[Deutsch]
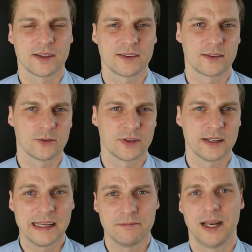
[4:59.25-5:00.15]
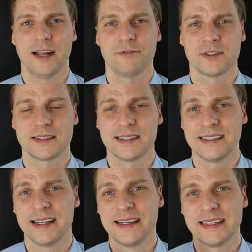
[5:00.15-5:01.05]
dass das Unternehmen
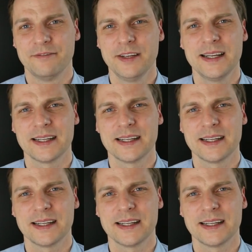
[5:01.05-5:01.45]
langfristig Gewinne